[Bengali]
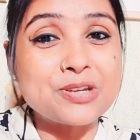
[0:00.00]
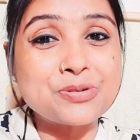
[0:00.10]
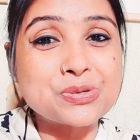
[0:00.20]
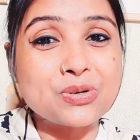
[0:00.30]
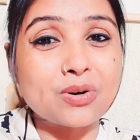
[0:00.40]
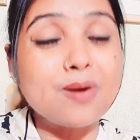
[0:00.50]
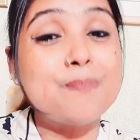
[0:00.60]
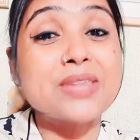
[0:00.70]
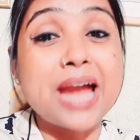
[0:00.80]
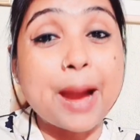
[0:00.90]
ইউজ করো
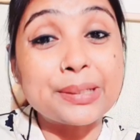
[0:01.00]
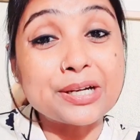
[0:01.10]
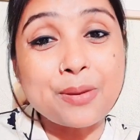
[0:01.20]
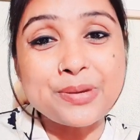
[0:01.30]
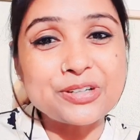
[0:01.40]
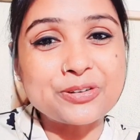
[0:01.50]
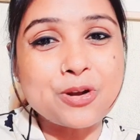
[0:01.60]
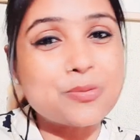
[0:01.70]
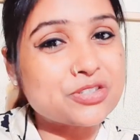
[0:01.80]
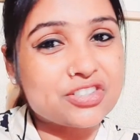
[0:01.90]
আমাকে কমেন্ট করে
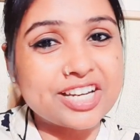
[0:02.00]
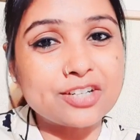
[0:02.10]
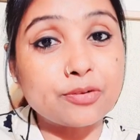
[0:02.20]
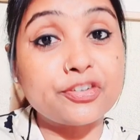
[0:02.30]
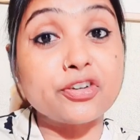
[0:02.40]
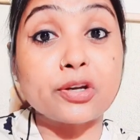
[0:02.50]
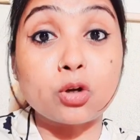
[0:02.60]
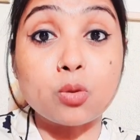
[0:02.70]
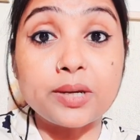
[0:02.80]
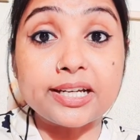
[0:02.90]
অবশ্যই জানিও ভিডিও কীরকম
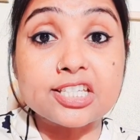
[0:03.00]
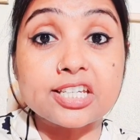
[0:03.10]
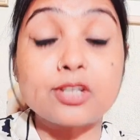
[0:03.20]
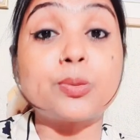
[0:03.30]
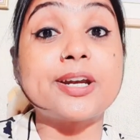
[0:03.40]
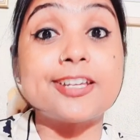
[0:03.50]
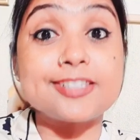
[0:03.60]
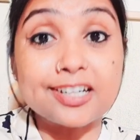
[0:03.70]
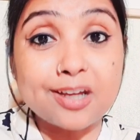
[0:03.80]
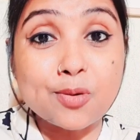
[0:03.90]
লেগেছে তোমরা রেজাল্ট
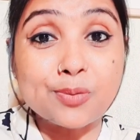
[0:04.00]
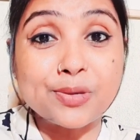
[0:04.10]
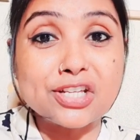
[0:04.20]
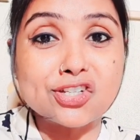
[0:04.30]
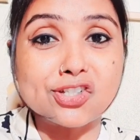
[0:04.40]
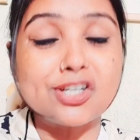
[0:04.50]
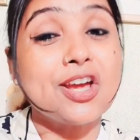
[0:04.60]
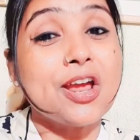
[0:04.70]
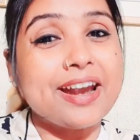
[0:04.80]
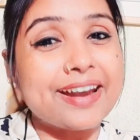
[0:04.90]
কেমন পেয়েছো
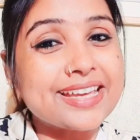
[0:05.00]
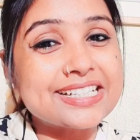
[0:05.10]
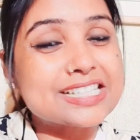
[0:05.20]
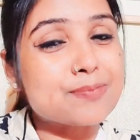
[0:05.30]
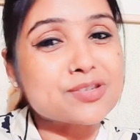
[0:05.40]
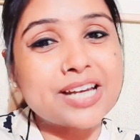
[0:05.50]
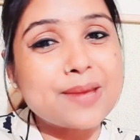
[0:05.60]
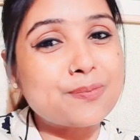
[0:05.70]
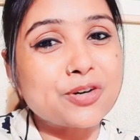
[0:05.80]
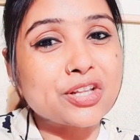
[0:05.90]
লাইক সাবস্ক্রাইব
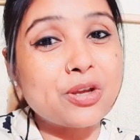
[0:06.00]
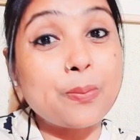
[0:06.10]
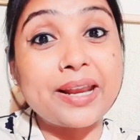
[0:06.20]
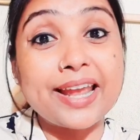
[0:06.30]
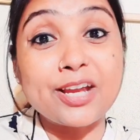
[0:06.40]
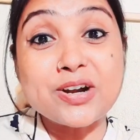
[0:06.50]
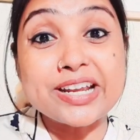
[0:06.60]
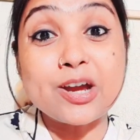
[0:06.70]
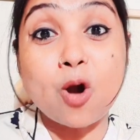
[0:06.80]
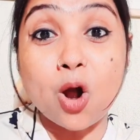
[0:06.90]
করে দিও বেল আইকনটাকে
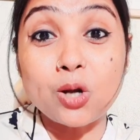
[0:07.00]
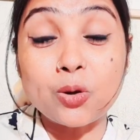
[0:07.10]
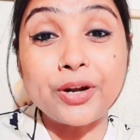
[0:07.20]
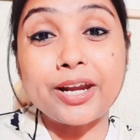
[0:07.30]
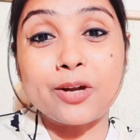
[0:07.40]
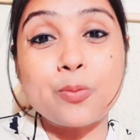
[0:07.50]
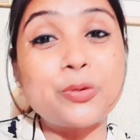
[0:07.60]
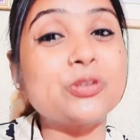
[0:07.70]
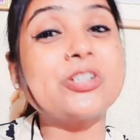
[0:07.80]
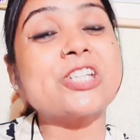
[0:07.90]
অল করে রেখো
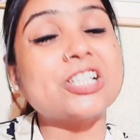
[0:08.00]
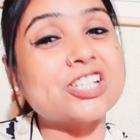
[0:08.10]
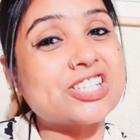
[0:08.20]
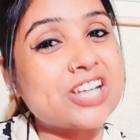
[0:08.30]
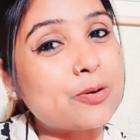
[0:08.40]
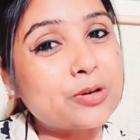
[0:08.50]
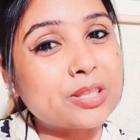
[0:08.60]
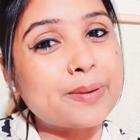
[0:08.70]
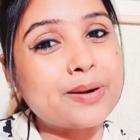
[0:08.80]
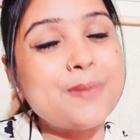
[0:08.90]
বন্ধুদের সাথে শেয়ার করতে
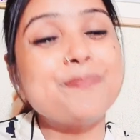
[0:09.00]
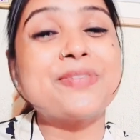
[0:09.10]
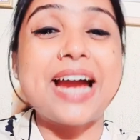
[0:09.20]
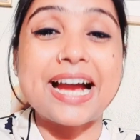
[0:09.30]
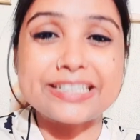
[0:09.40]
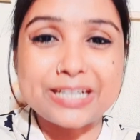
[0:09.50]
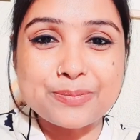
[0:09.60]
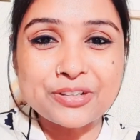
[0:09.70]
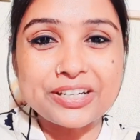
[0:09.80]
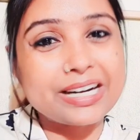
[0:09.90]
পারো আজকের
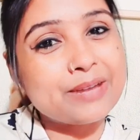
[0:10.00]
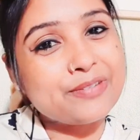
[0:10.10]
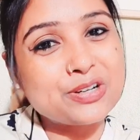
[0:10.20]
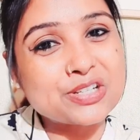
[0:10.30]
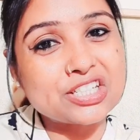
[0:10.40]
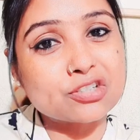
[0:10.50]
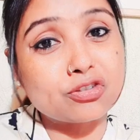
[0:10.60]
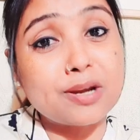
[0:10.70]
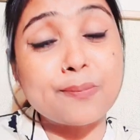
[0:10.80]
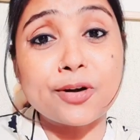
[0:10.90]
মতন এখানে ভিডিও শেষ
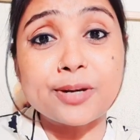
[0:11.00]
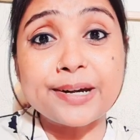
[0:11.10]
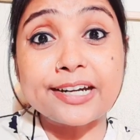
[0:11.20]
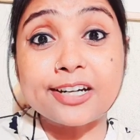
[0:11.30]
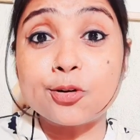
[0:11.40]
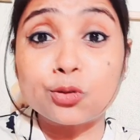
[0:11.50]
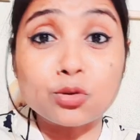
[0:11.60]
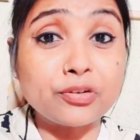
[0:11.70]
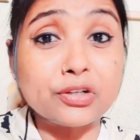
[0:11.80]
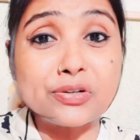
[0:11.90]
করলাম পরের বারে একটা নতুন
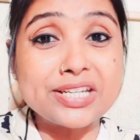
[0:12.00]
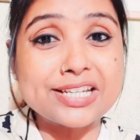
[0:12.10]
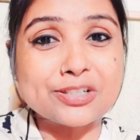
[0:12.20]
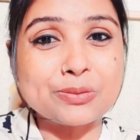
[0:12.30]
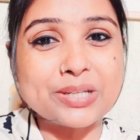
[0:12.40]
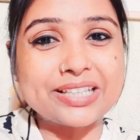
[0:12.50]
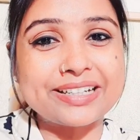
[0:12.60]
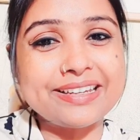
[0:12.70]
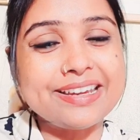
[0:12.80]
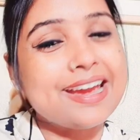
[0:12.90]
ভিডিও নিয়ে আসছি খুব তাড়াতাড়ি
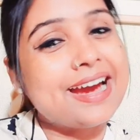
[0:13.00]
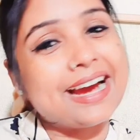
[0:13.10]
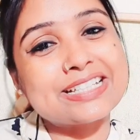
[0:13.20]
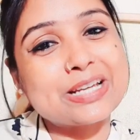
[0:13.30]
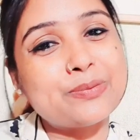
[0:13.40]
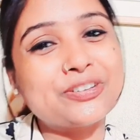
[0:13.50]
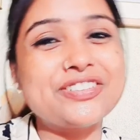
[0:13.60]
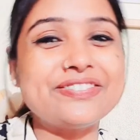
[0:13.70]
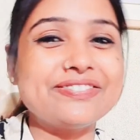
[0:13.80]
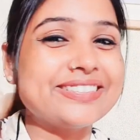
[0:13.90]
আজকের মতন
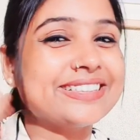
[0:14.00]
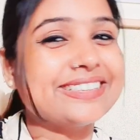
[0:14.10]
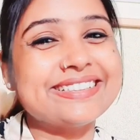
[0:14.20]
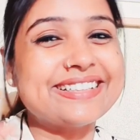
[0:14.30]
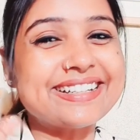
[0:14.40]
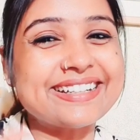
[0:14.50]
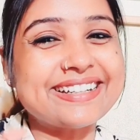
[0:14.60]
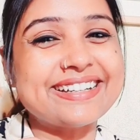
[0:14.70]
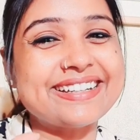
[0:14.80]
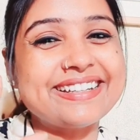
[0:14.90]

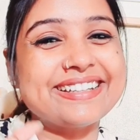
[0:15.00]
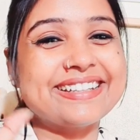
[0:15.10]
টাটা